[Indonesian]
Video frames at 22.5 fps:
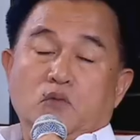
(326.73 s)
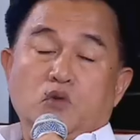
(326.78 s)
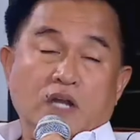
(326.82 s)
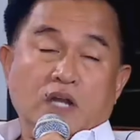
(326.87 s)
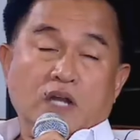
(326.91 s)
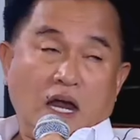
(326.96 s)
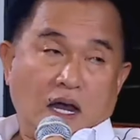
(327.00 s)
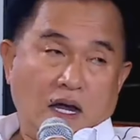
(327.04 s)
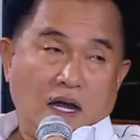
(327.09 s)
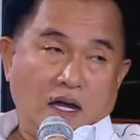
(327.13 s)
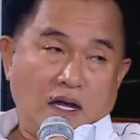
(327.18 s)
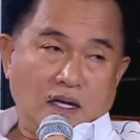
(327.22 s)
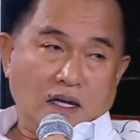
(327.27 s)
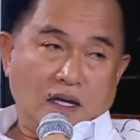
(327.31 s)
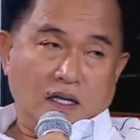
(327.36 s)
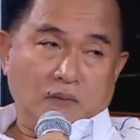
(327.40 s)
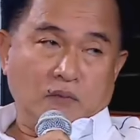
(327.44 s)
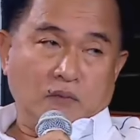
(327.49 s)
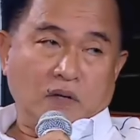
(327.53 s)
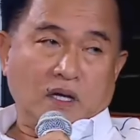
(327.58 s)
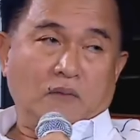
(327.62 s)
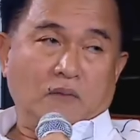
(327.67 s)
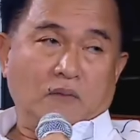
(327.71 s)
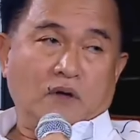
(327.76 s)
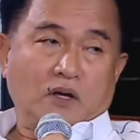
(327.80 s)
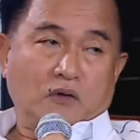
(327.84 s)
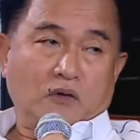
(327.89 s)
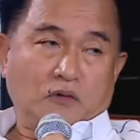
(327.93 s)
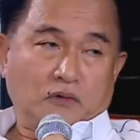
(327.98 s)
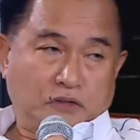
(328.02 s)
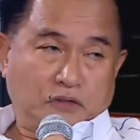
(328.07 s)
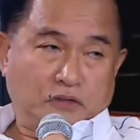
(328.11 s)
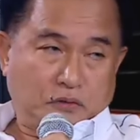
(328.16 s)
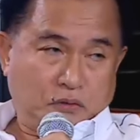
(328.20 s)
mudah di Mahkamah
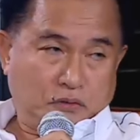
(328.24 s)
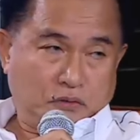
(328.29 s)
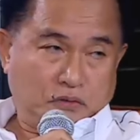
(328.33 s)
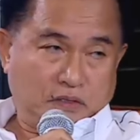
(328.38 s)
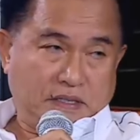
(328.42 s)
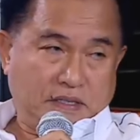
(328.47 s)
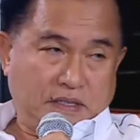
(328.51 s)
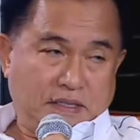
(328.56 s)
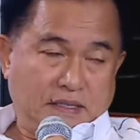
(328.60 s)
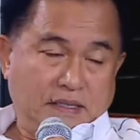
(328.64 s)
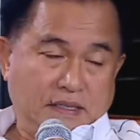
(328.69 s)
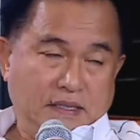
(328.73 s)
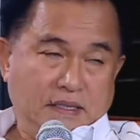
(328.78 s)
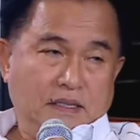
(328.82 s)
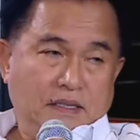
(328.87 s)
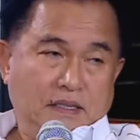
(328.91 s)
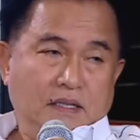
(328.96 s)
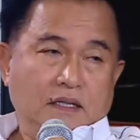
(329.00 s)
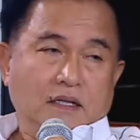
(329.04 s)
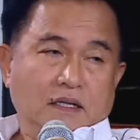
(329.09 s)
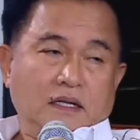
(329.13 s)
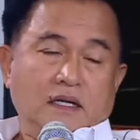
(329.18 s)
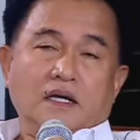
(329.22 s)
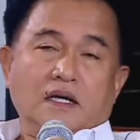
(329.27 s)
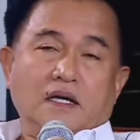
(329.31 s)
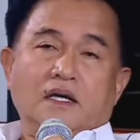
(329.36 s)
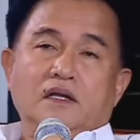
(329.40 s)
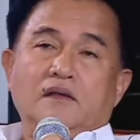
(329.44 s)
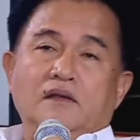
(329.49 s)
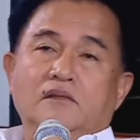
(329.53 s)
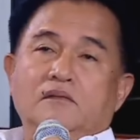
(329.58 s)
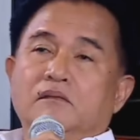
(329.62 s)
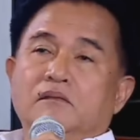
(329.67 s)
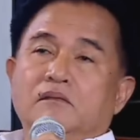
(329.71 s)
Konstitusi. Karena
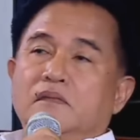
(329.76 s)
kan